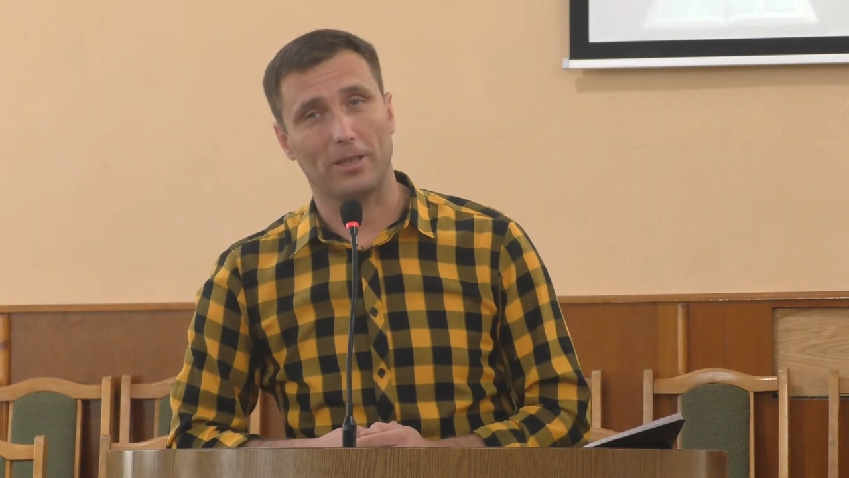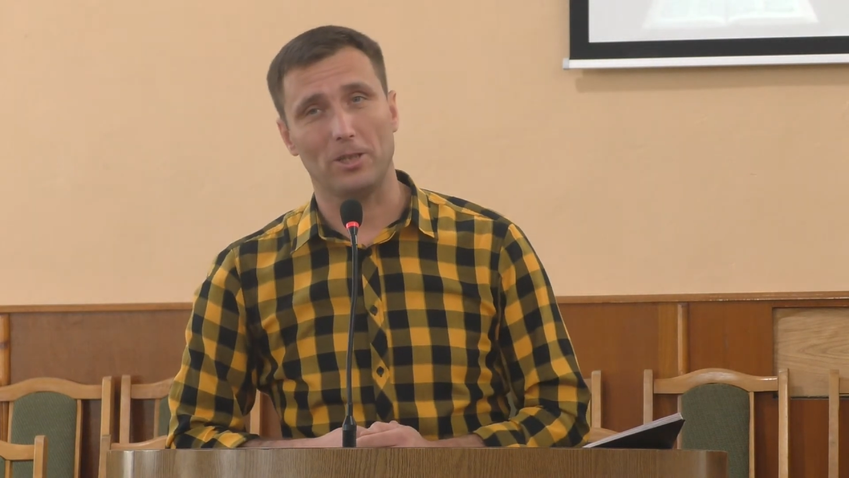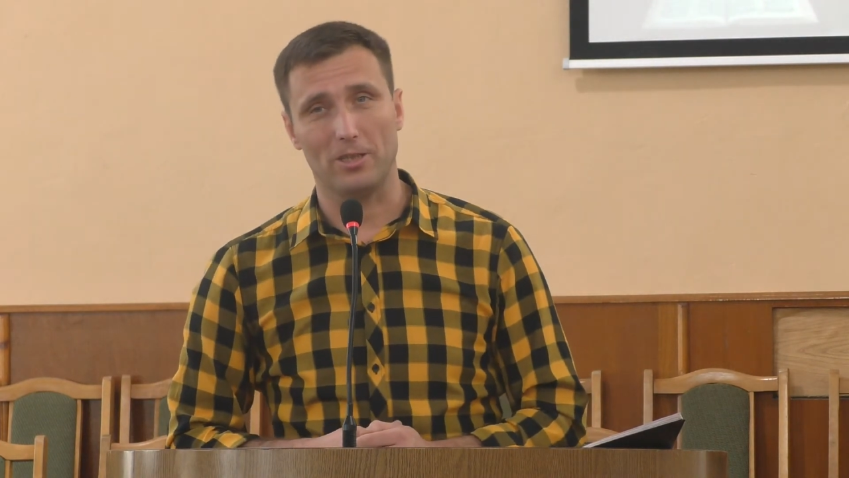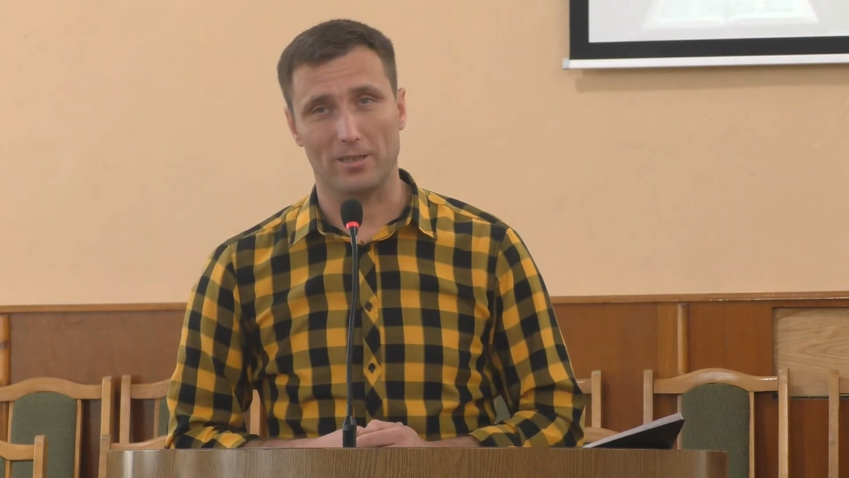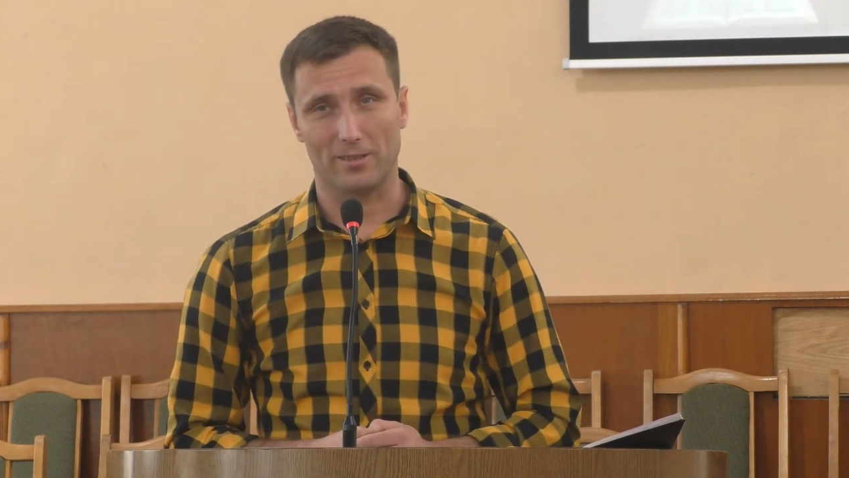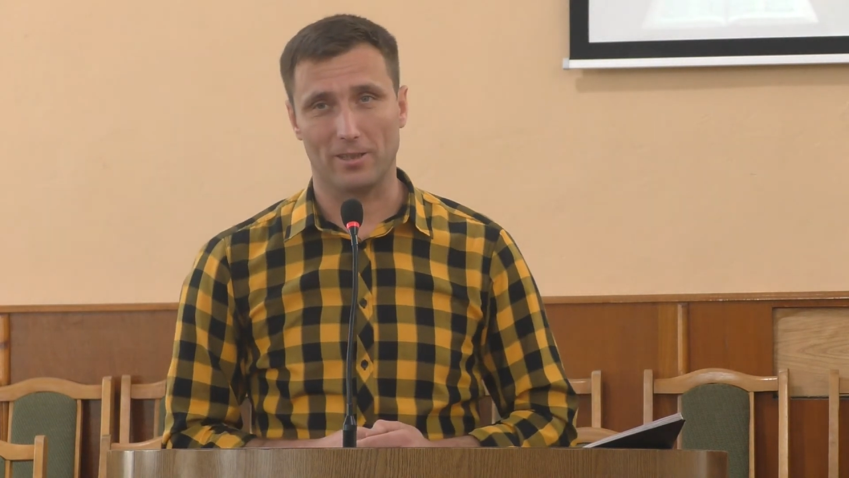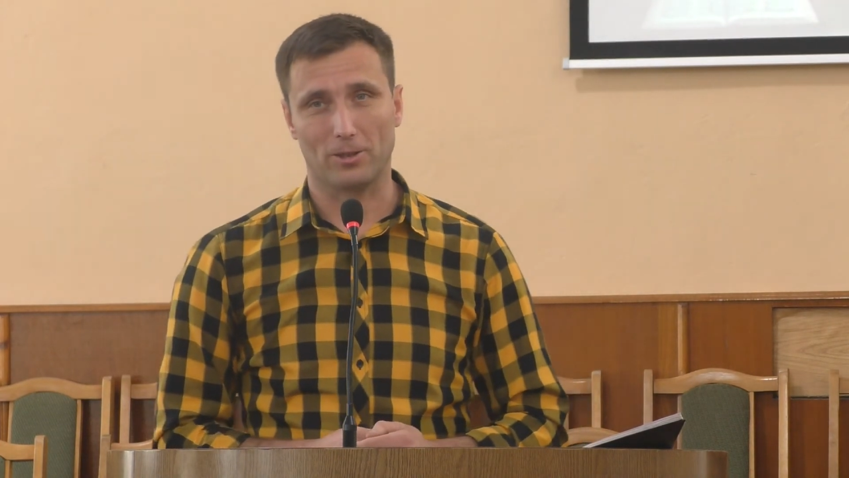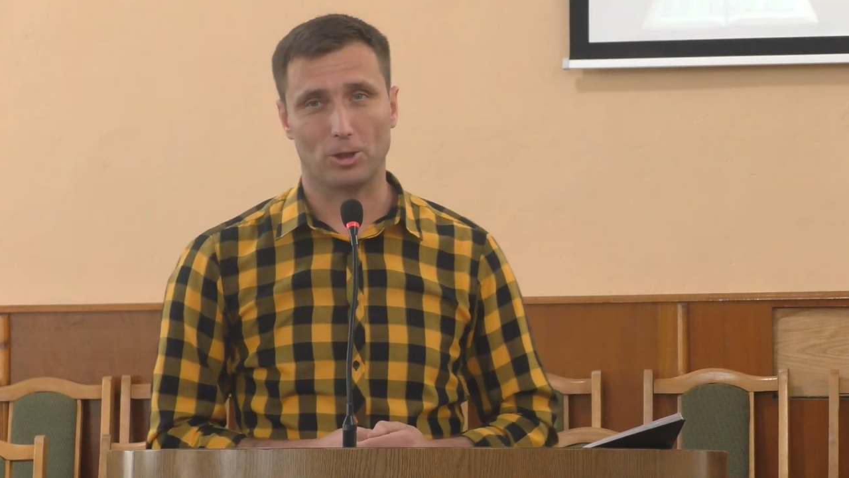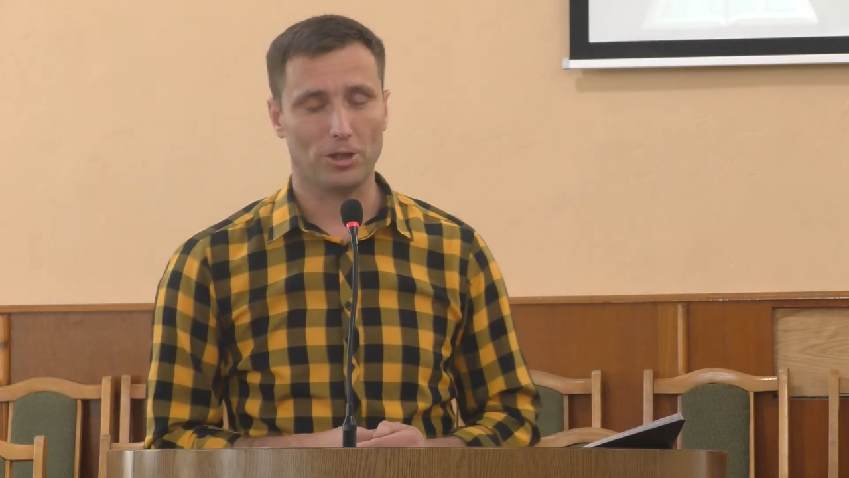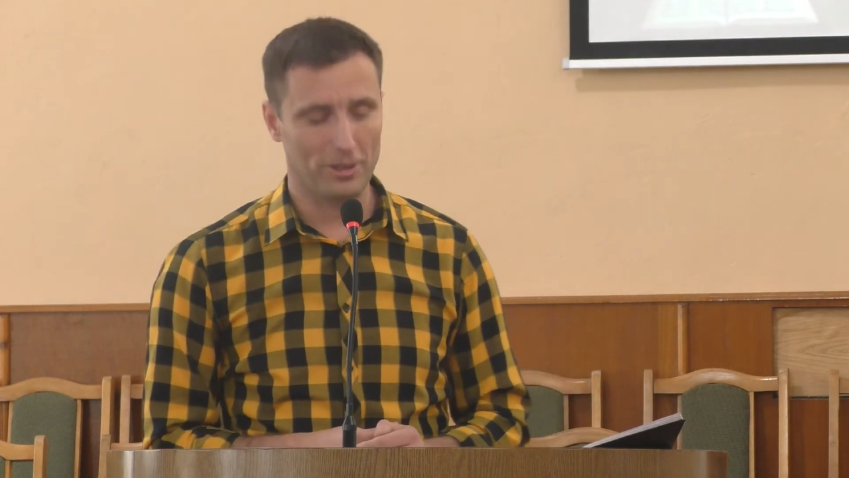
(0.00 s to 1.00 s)
такие тесные
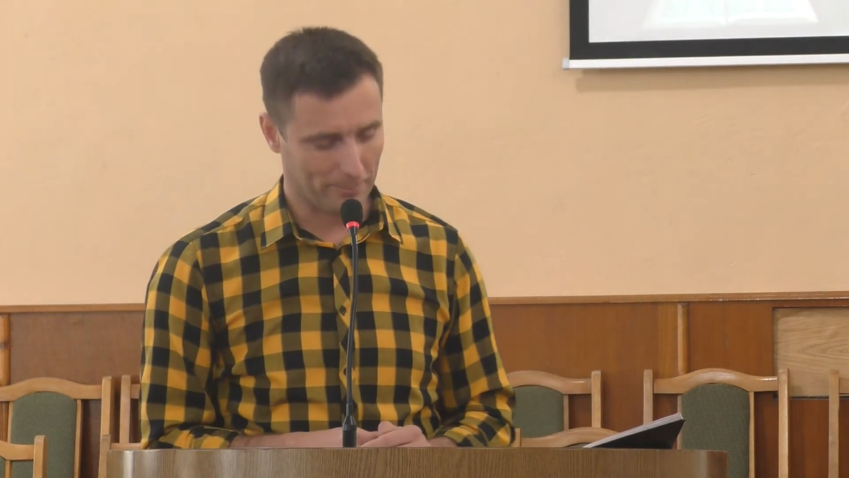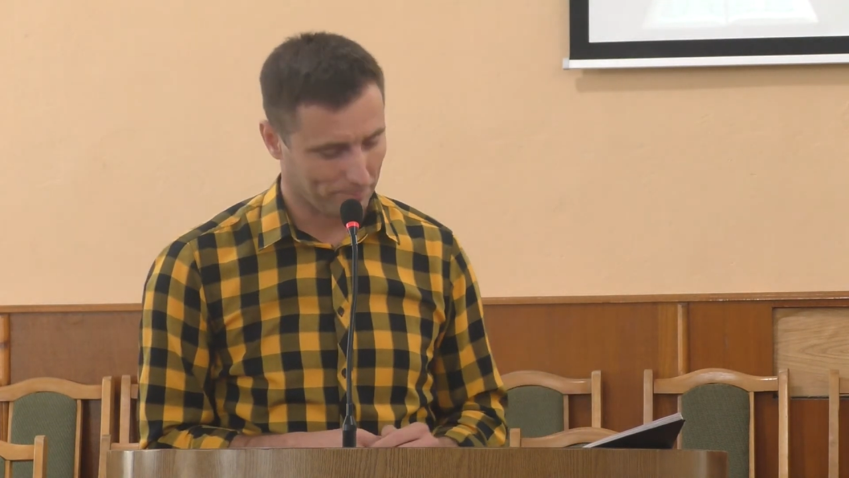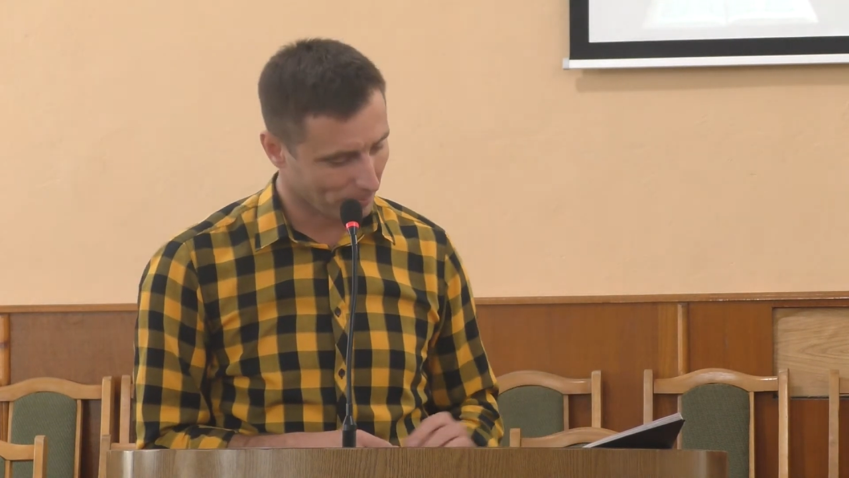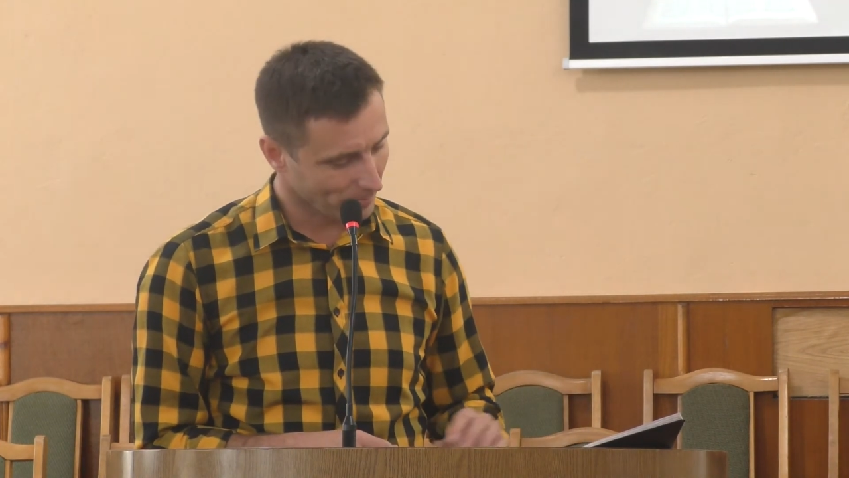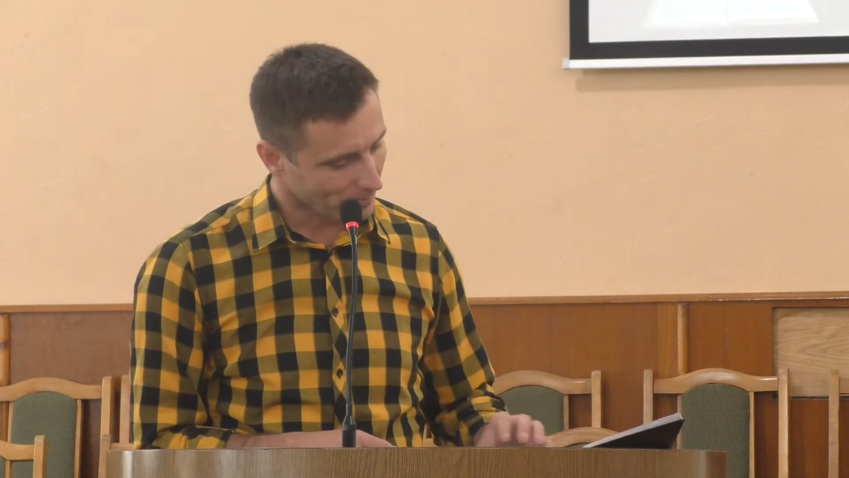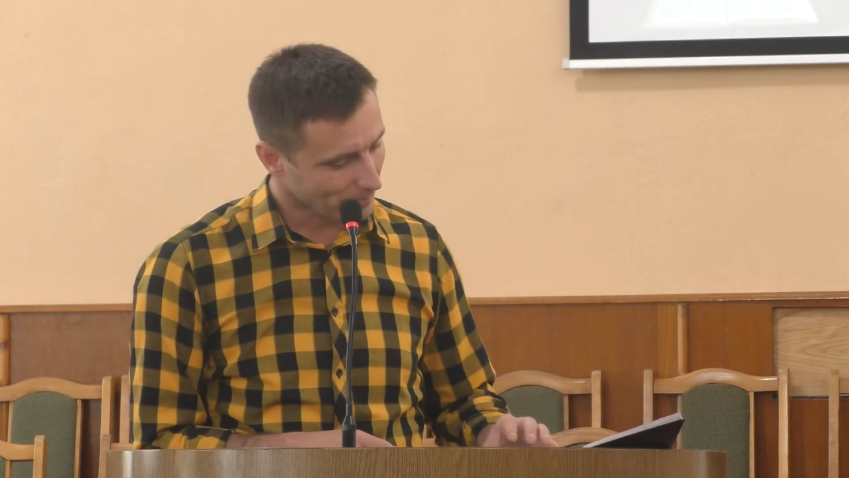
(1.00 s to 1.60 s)
отношения.